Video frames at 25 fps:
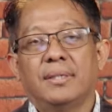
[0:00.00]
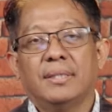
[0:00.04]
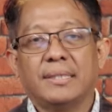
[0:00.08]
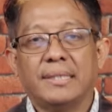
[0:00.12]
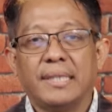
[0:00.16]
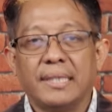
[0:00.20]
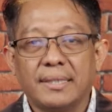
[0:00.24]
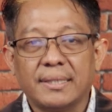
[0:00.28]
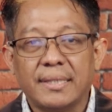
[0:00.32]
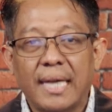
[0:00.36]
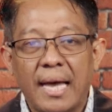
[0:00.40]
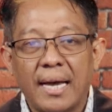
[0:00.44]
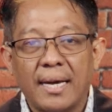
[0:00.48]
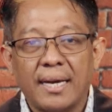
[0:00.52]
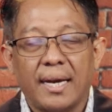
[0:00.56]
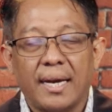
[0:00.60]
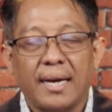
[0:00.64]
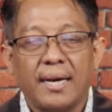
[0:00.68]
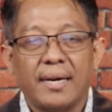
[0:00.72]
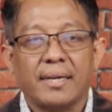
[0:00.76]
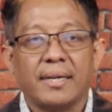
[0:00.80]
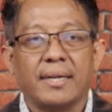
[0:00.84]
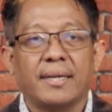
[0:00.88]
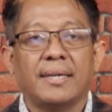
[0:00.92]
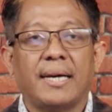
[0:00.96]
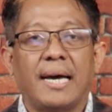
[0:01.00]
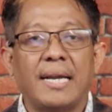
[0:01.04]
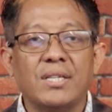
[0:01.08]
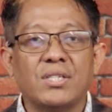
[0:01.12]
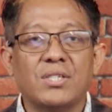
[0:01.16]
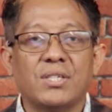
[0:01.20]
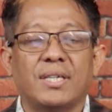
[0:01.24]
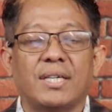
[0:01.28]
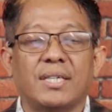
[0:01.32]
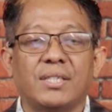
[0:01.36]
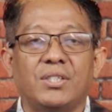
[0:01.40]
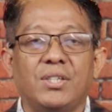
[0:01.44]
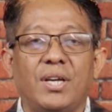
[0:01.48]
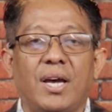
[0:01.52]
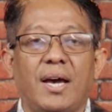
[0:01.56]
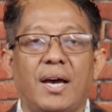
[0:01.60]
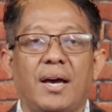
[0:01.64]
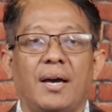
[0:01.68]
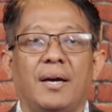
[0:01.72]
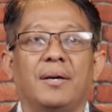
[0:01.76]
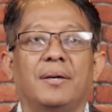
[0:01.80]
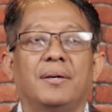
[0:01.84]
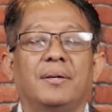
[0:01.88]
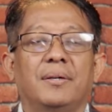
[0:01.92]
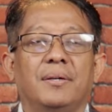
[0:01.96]
tetangga, rekan
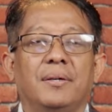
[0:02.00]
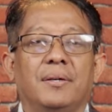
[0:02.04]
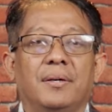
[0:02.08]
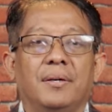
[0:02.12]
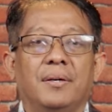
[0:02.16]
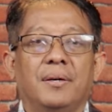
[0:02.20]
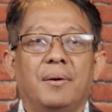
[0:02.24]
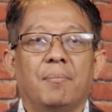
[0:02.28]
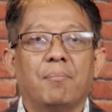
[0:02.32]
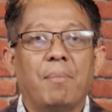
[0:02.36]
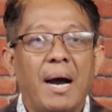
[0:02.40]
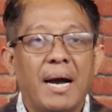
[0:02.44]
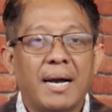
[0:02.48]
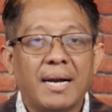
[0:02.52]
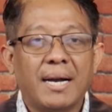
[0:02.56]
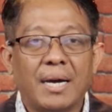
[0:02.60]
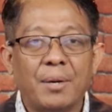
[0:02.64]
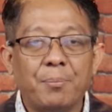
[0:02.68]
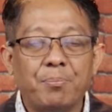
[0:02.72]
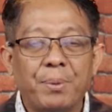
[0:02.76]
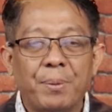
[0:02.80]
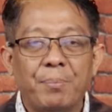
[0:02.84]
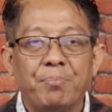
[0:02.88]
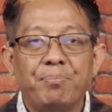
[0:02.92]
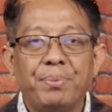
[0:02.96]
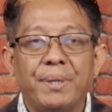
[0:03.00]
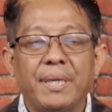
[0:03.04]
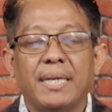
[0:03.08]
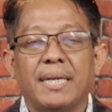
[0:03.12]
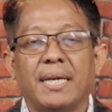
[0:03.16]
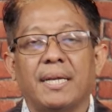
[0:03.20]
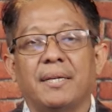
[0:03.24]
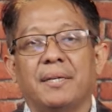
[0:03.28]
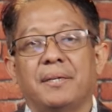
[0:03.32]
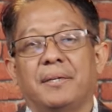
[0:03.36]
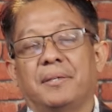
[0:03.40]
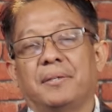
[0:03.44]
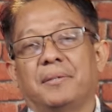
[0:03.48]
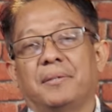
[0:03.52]
sekerja, bahkan pimpinan.